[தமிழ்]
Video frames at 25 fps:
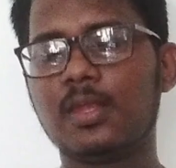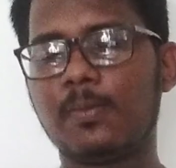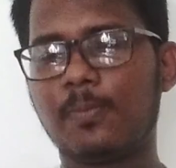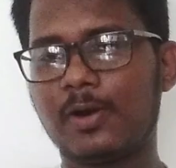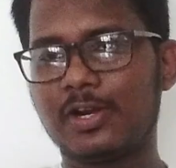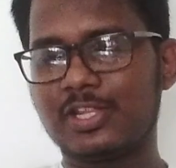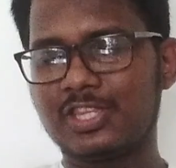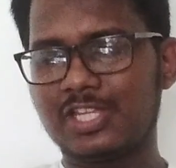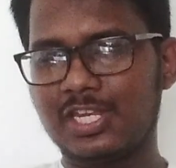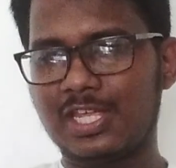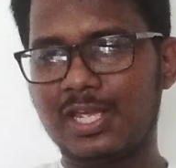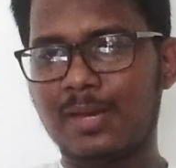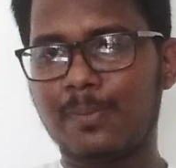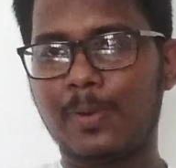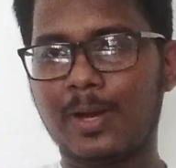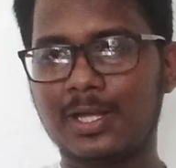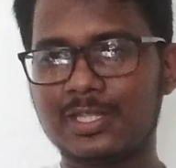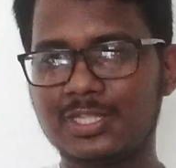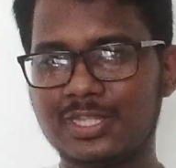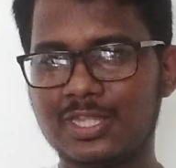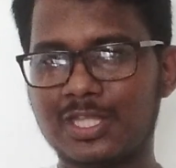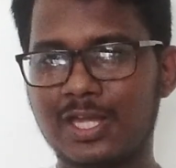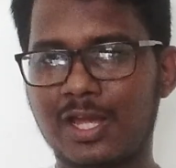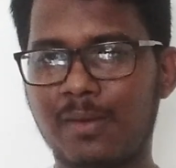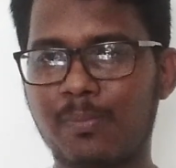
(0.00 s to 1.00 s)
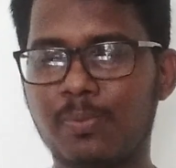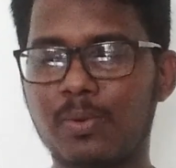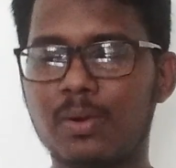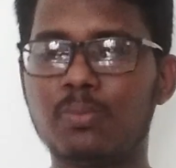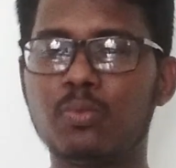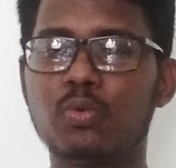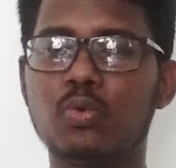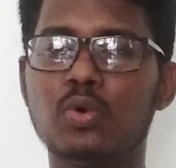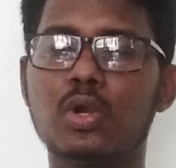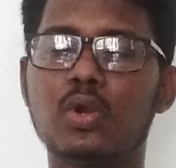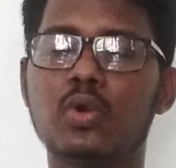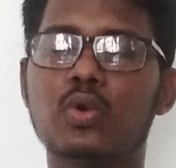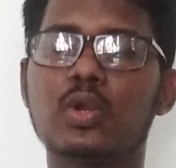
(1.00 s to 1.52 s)
இந்த படத்தை நீங்கள் பார்த்ததுக்கு
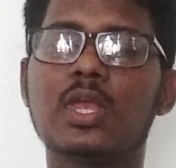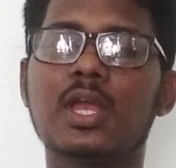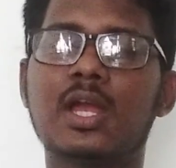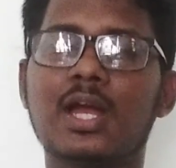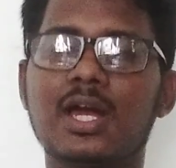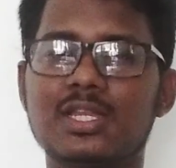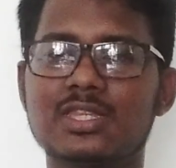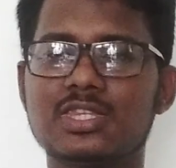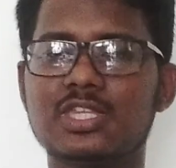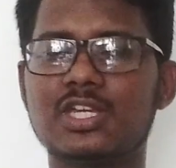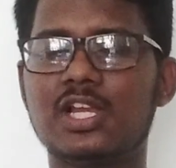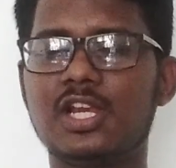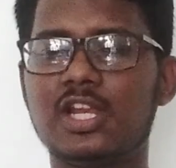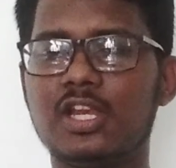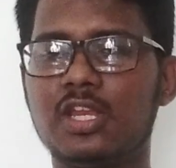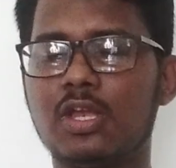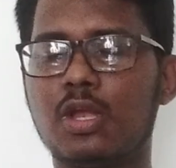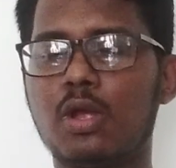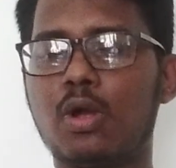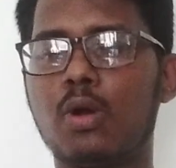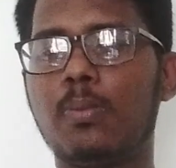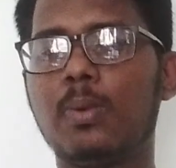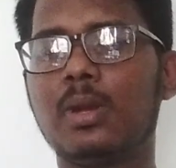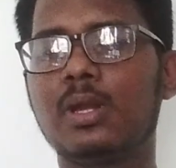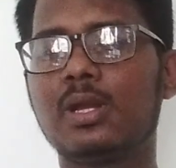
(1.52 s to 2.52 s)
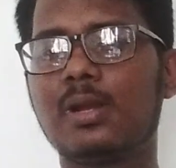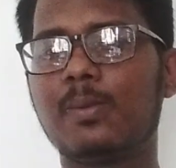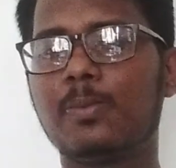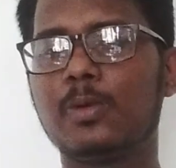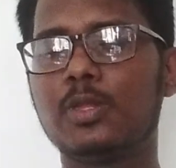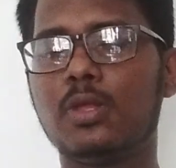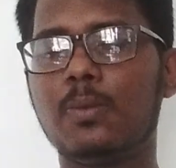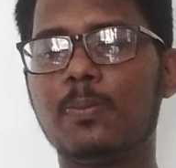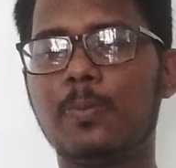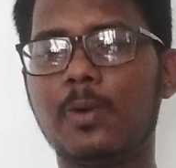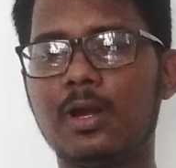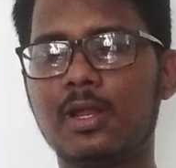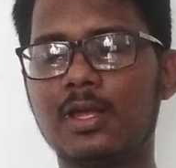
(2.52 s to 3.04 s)
அப்புறம் உங்களுடைய கருத்துக்களை நீங்கள் கமெண்ட்டில்
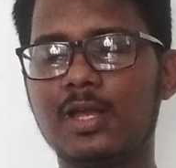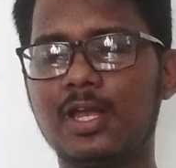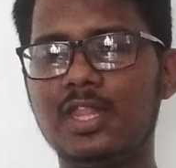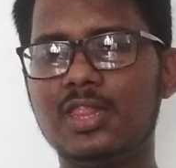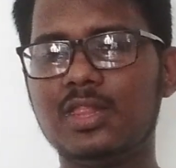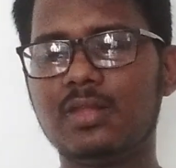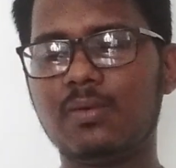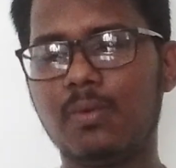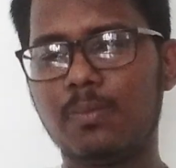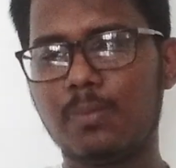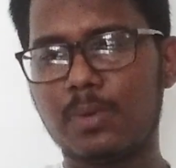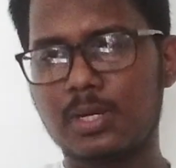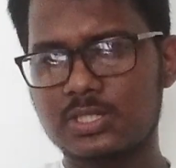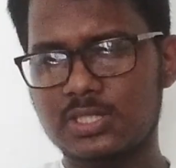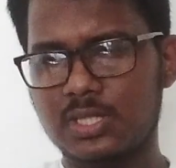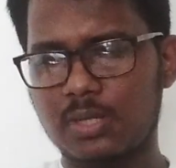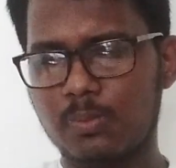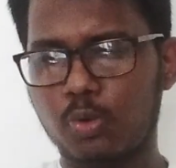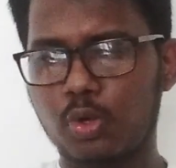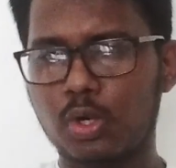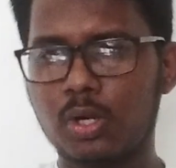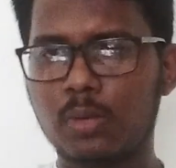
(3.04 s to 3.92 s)
பதிவு பண்ணுங்கள் இந்த விமர்சனம்